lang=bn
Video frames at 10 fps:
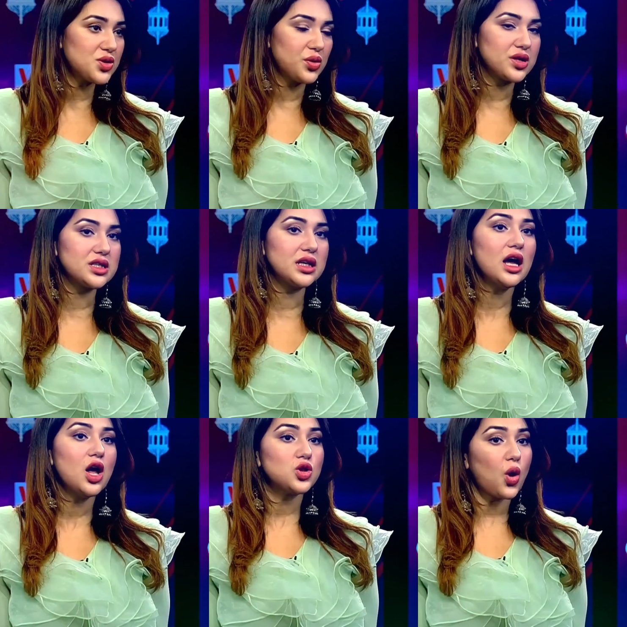তারেককে
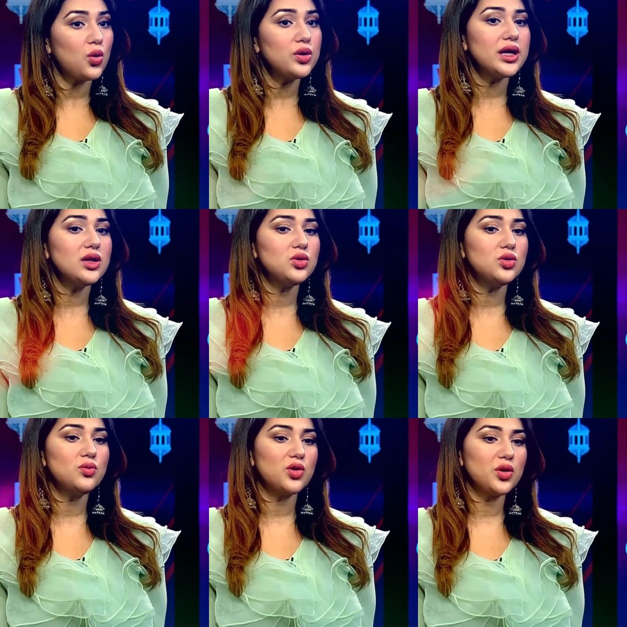এ বিষয়টি
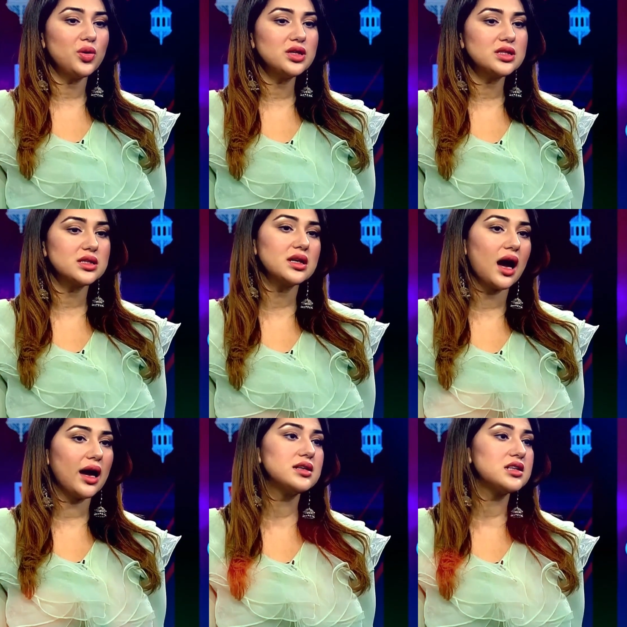জানিয়েছেন
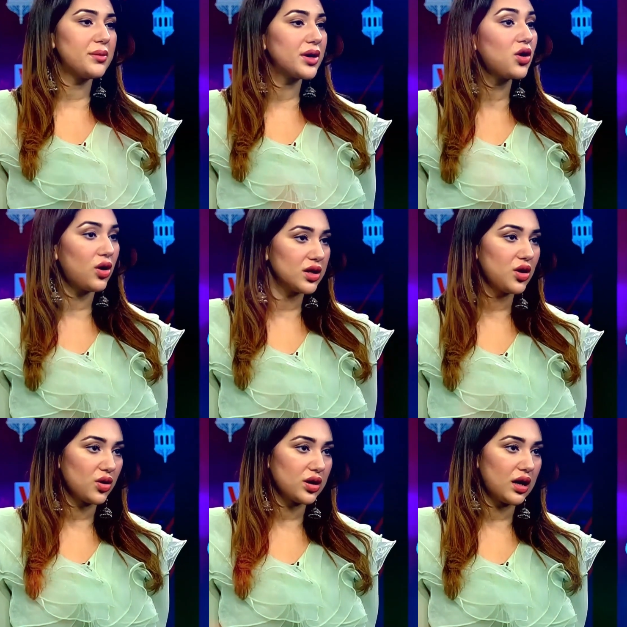সম্প্রতি অপু
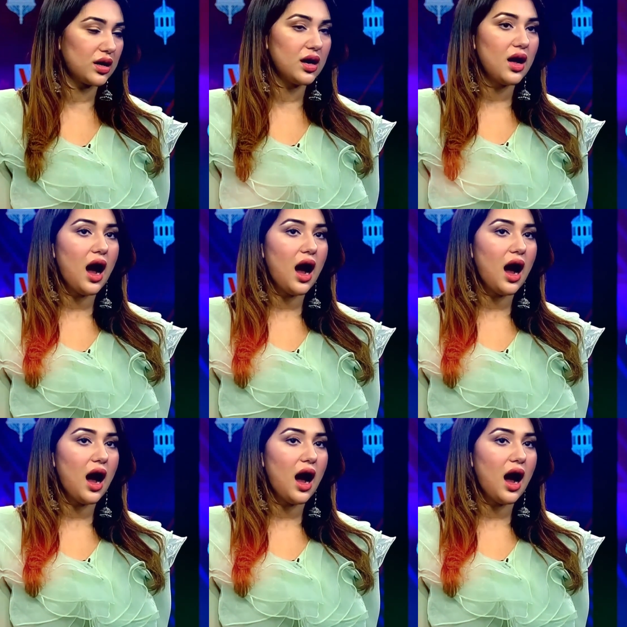বিশ্বাস ও